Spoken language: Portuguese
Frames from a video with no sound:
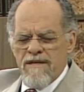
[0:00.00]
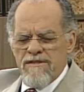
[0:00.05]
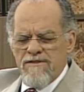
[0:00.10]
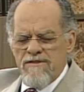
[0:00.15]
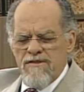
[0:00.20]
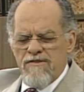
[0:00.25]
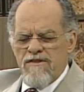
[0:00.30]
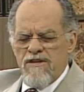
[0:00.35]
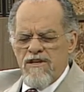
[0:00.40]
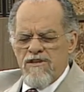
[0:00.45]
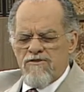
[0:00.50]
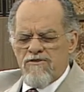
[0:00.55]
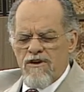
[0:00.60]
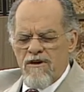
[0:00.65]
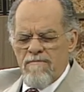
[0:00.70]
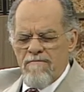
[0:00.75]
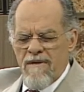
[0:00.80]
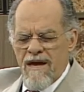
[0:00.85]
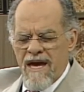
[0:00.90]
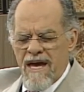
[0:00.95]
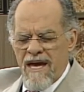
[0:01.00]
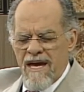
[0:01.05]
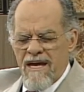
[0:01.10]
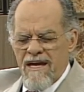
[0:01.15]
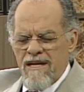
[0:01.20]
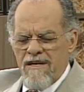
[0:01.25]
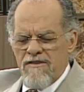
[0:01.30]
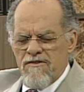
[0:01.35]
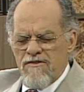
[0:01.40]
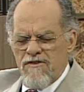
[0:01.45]
Disse-lhe Tomé,
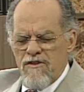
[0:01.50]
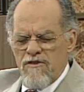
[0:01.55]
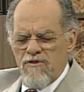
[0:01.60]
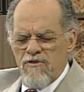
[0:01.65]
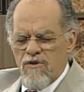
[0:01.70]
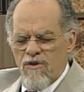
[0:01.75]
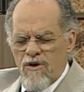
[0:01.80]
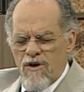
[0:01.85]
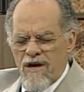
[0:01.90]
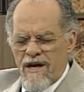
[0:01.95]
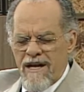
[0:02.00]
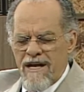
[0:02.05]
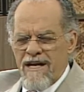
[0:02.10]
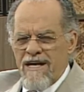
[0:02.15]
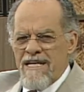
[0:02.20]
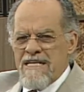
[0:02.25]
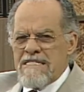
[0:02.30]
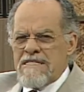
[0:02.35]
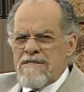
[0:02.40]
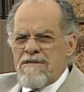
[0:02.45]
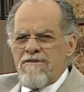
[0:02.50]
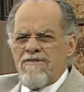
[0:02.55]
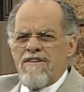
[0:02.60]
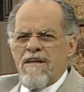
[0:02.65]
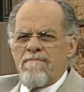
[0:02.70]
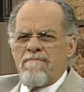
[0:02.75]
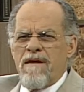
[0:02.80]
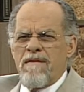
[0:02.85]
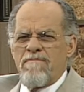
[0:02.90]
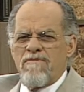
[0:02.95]
Senhor, não
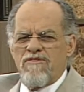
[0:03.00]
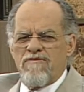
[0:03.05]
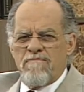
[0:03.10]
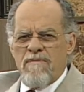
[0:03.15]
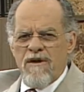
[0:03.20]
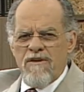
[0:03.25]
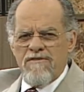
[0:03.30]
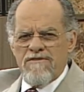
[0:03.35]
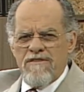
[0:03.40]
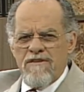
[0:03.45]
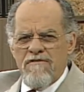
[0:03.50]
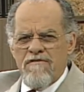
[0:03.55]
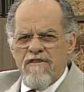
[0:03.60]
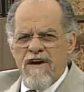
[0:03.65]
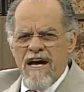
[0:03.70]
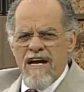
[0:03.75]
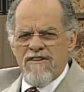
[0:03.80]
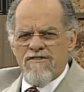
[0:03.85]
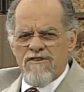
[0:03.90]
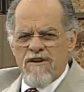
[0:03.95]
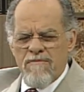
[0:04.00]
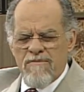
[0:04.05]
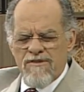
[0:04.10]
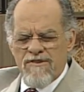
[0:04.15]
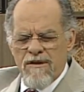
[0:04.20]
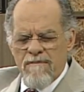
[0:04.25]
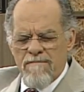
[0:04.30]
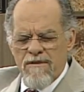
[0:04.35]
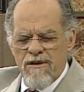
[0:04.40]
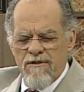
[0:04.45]
sabemos para onde vais, como
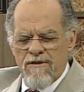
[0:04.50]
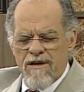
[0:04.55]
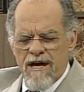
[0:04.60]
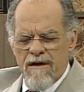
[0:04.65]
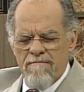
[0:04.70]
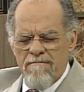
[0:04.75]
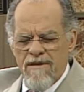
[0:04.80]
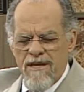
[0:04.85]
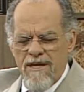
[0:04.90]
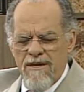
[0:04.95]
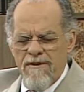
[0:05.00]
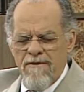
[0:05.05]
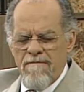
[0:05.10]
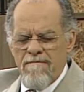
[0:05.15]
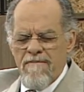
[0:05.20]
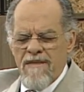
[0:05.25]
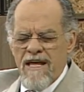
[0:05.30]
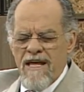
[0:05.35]
saber o caminho?